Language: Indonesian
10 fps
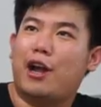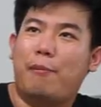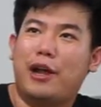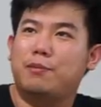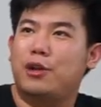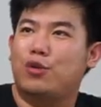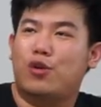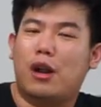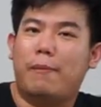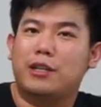ke basement
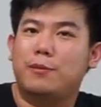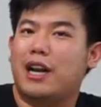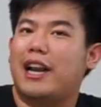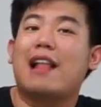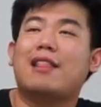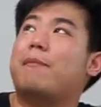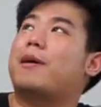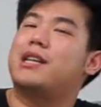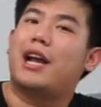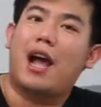turunan basement kelihatan
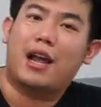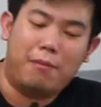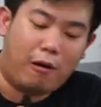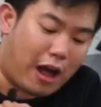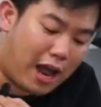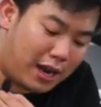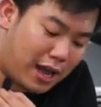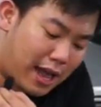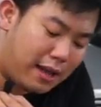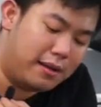pasti kayak kaki bawah
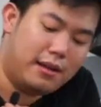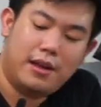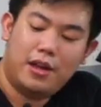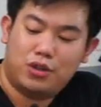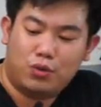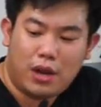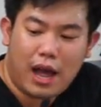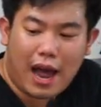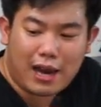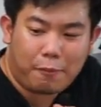anda
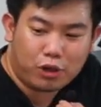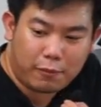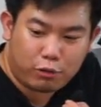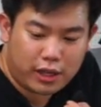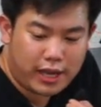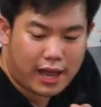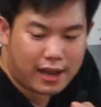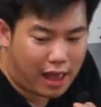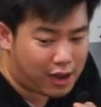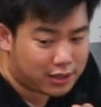sudah ada
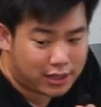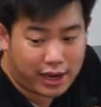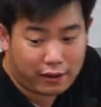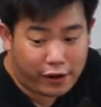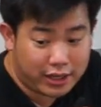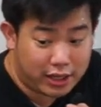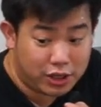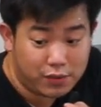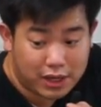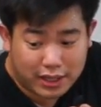putih-putihnya agak sedikit fashion
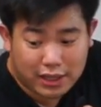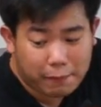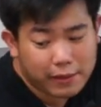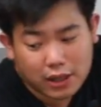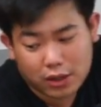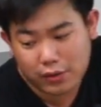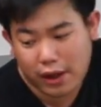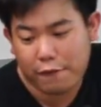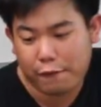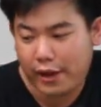juga sih tapi
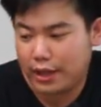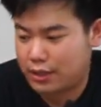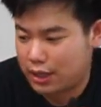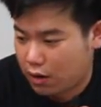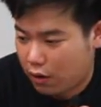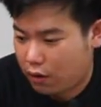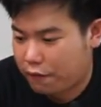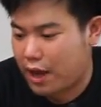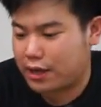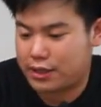tentunya fashion all
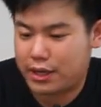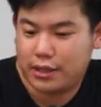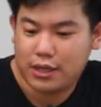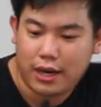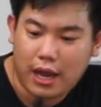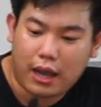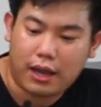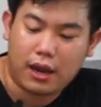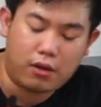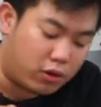function jadi
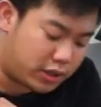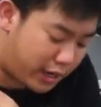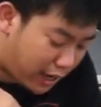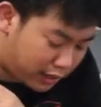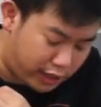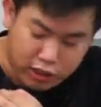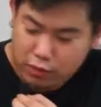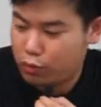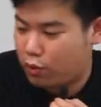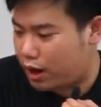akhirnya gue sikat nih
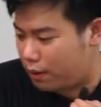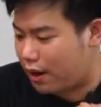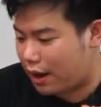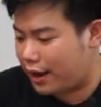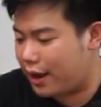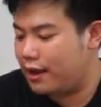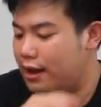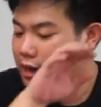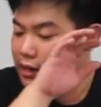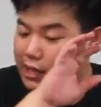semua nih barangnya
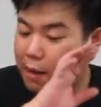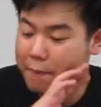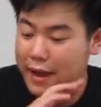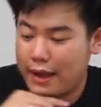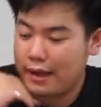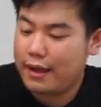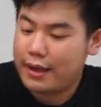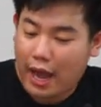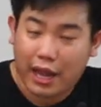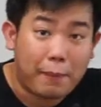sampai
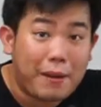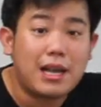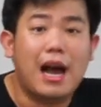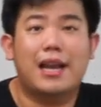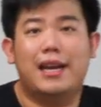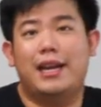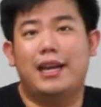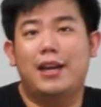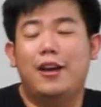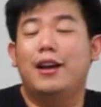ya kita pasang hari ini
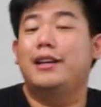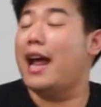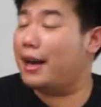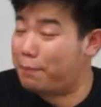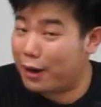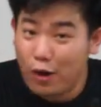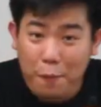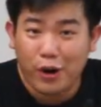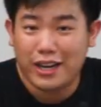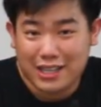dan
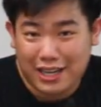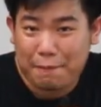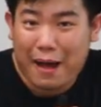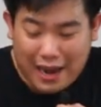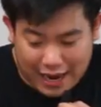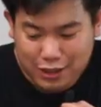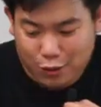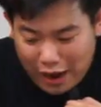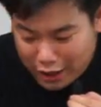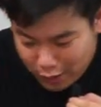berhubung di sini panas
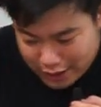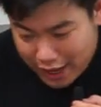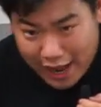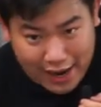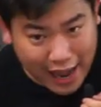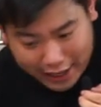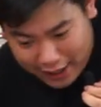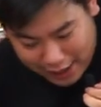gue langsung aja naikin ke